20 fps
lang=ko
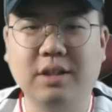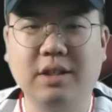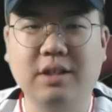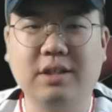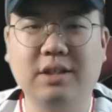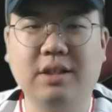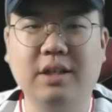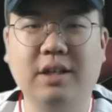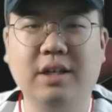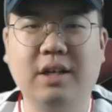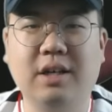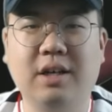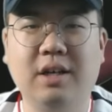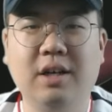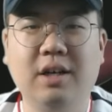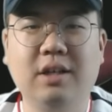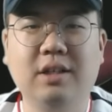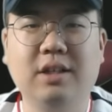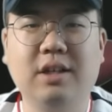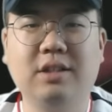예, 그래야
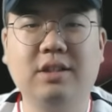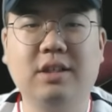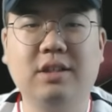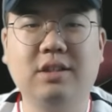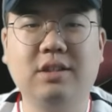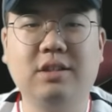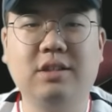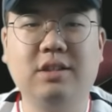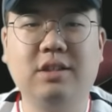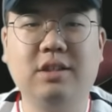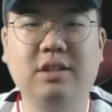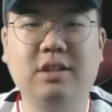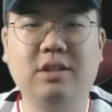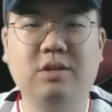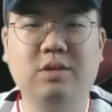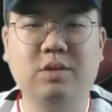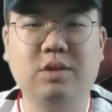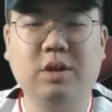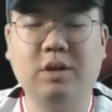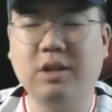타자들이
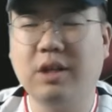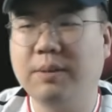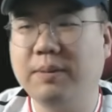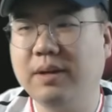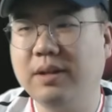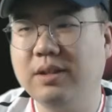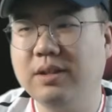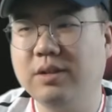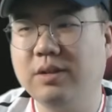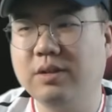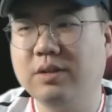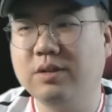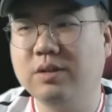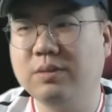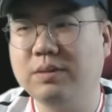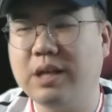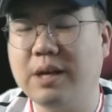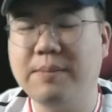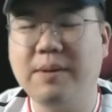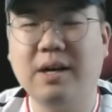또 정타 맞는 거를
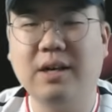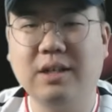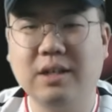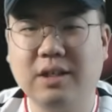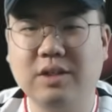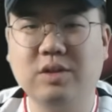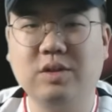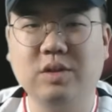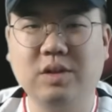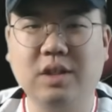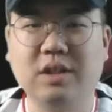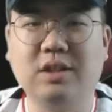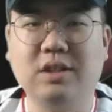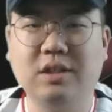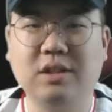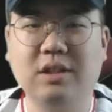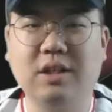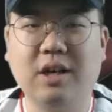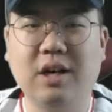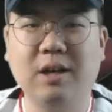좀 예방을 할 수가
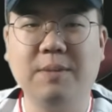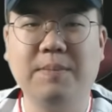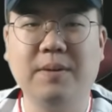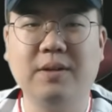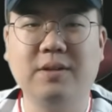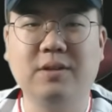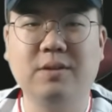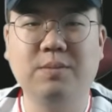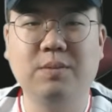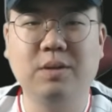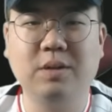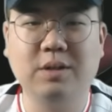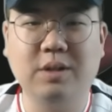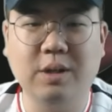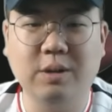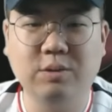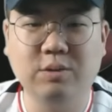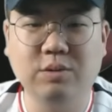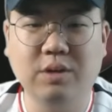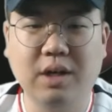있으니까 하이패스트 볼의
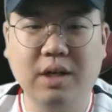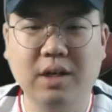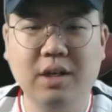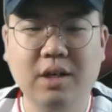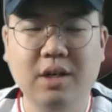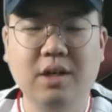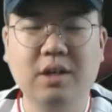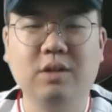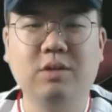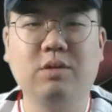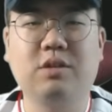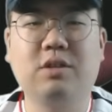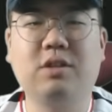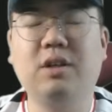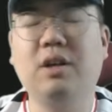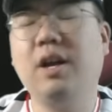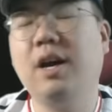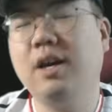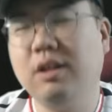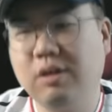제구와 또
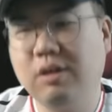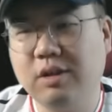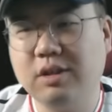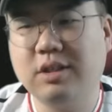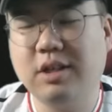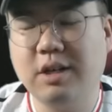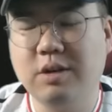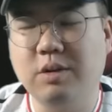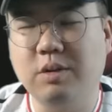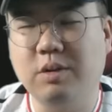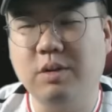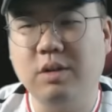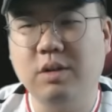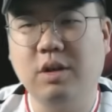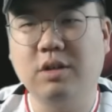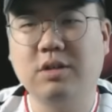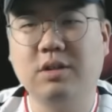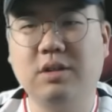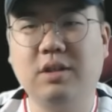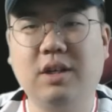슬라이더의 사용
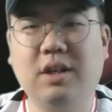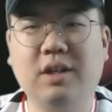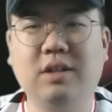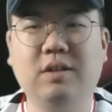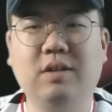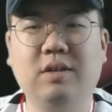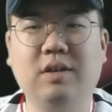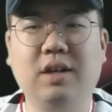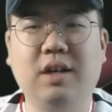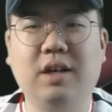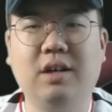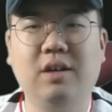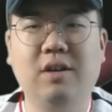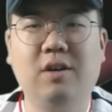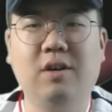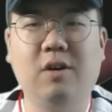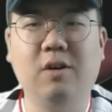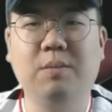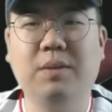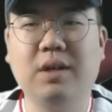어, 슬라이더가
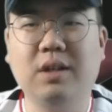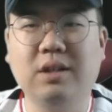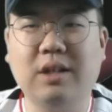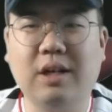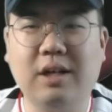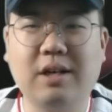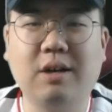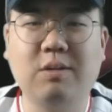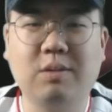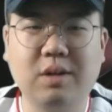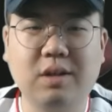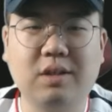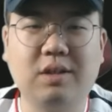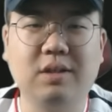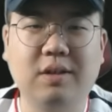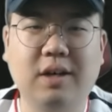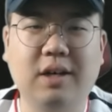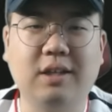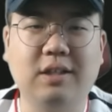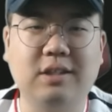얼마나 날카롭게
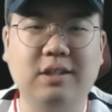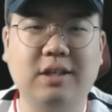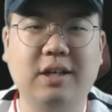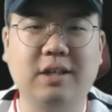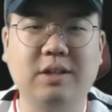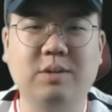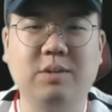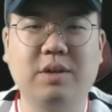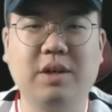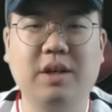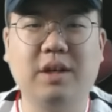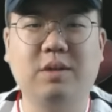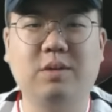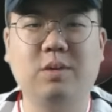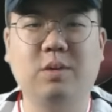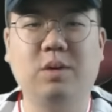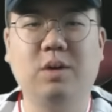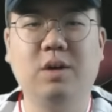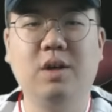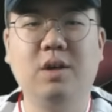들어가느냐 이게
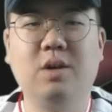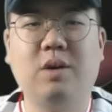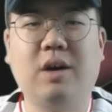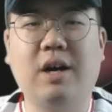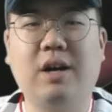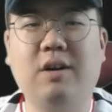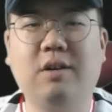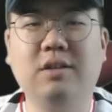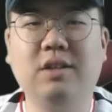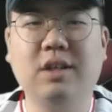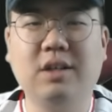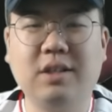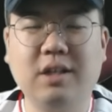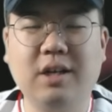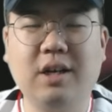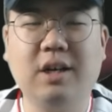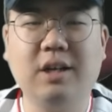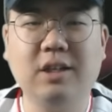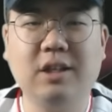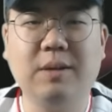또 관건이라
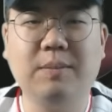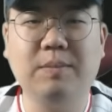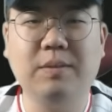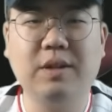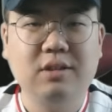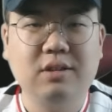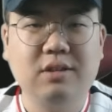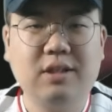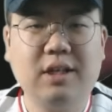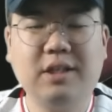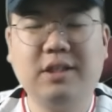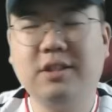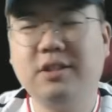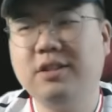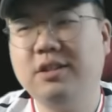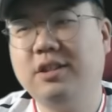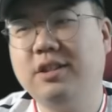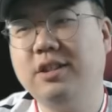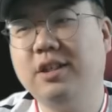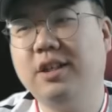생각이 됩니다.
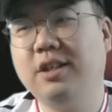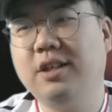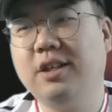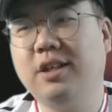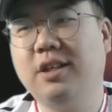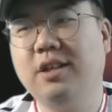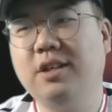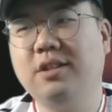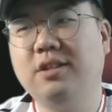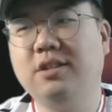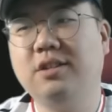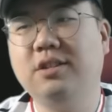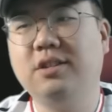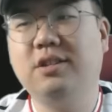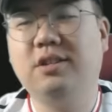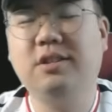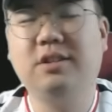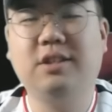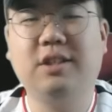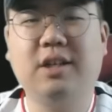사실은 지난해는 에
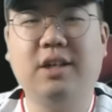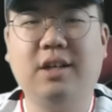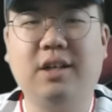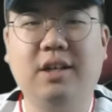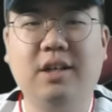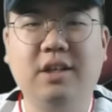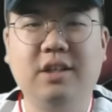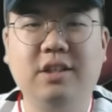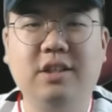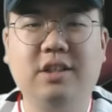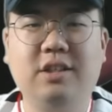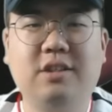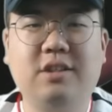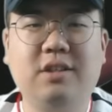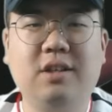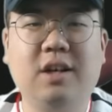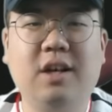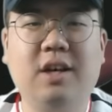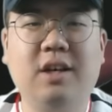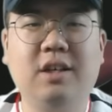진짜 이
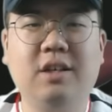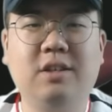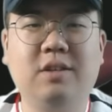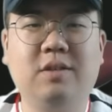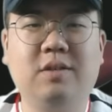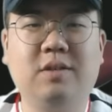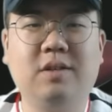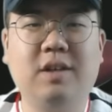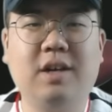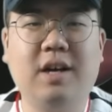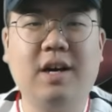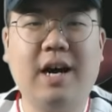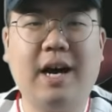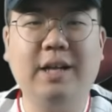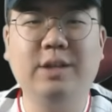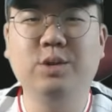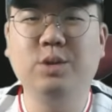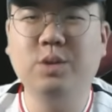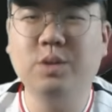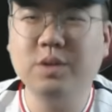슬라이더가
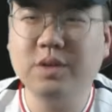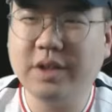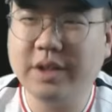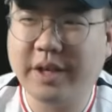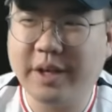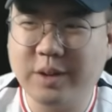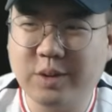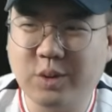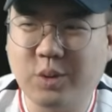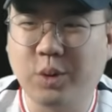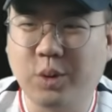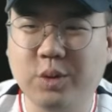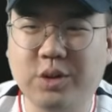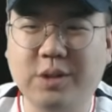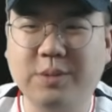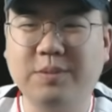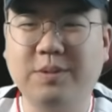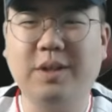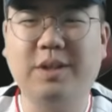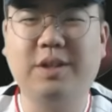안 좋은데 계속
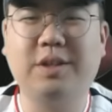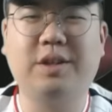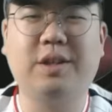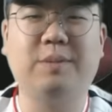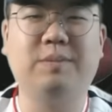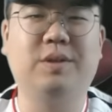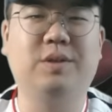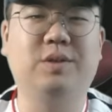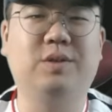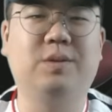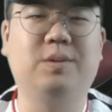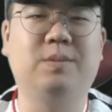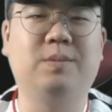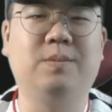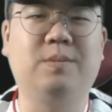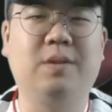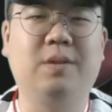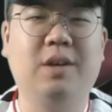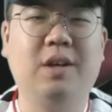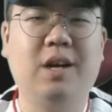고집을 했기 때문에
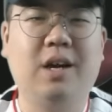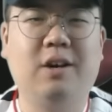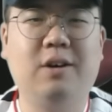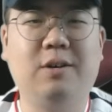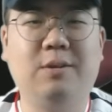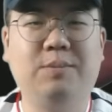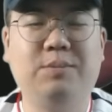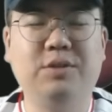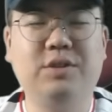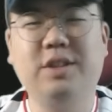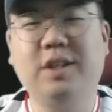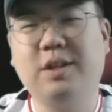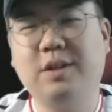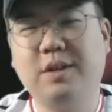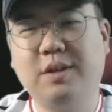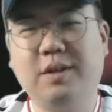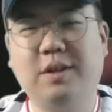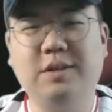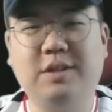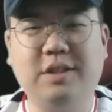좀 어,
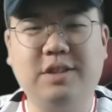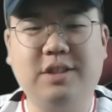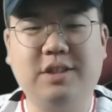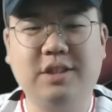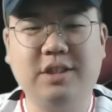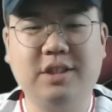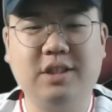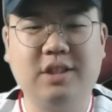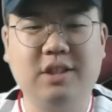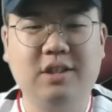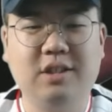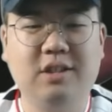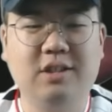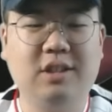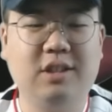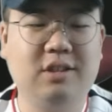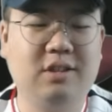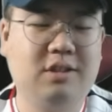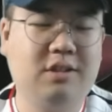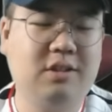부진했던 것이지
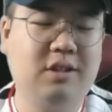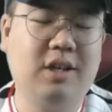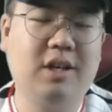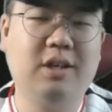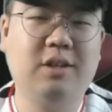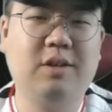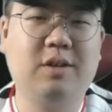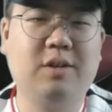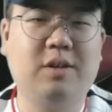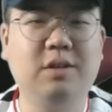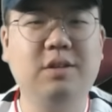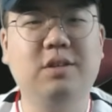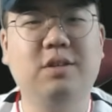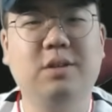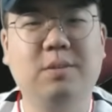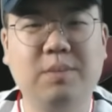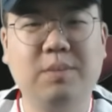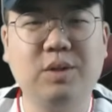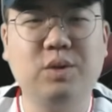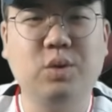사실 슬라이더
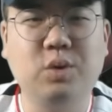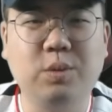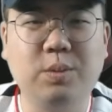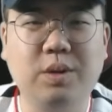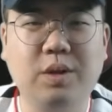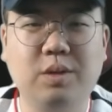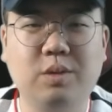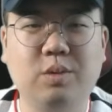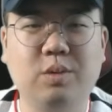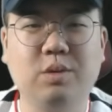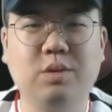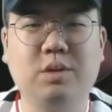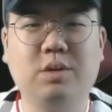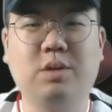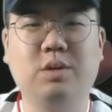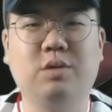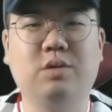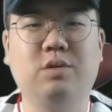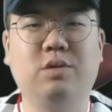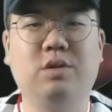컨디션만 좋으면 고우석
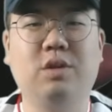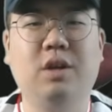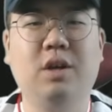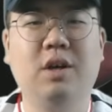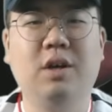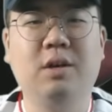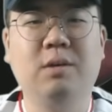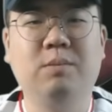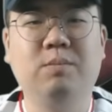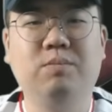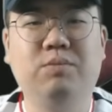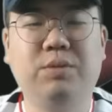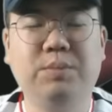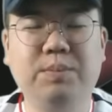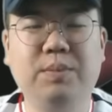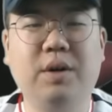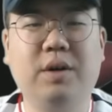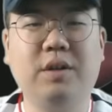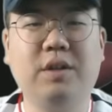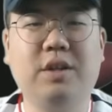선수는
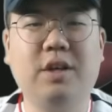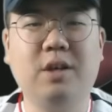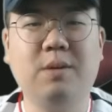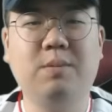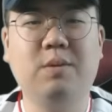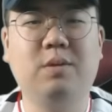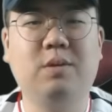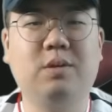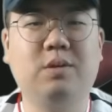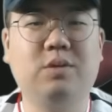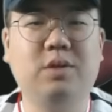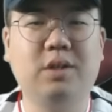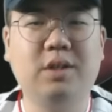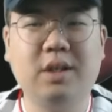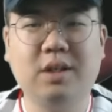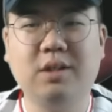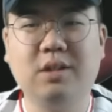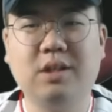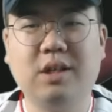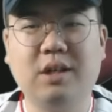분명히 KBO 리그
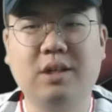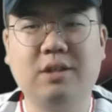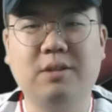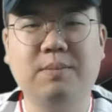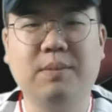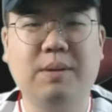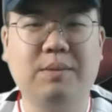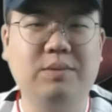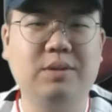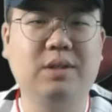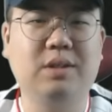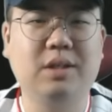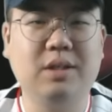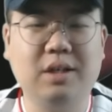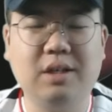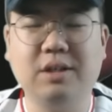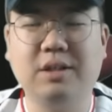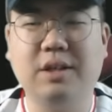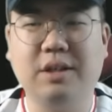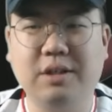최장상급 마무리할
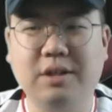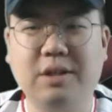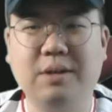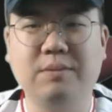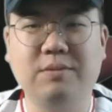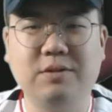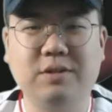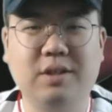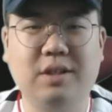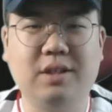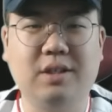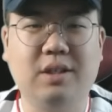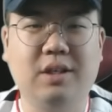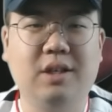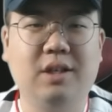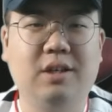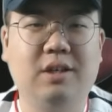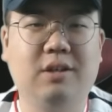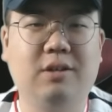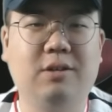생각이 되기 때문에
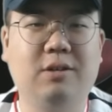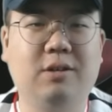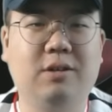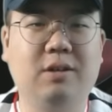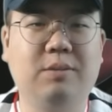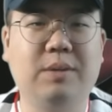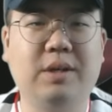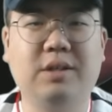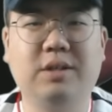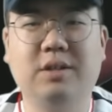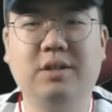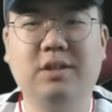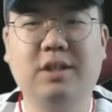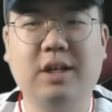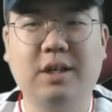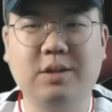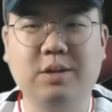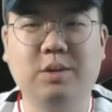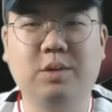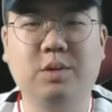어, 메이저리그
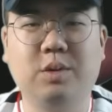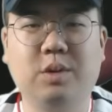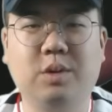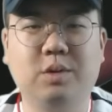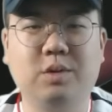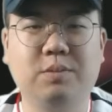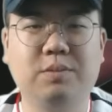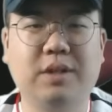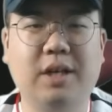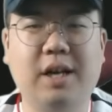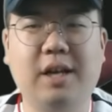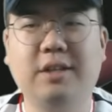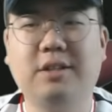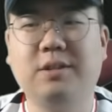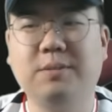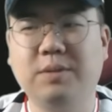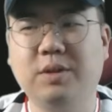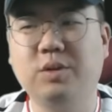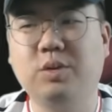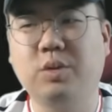가서도 좀
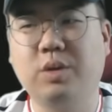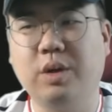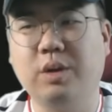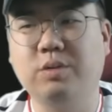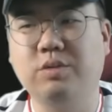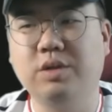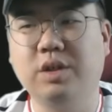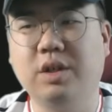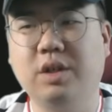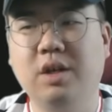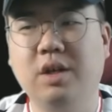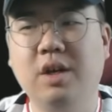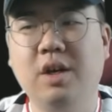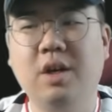잘했으면 좋겠고요.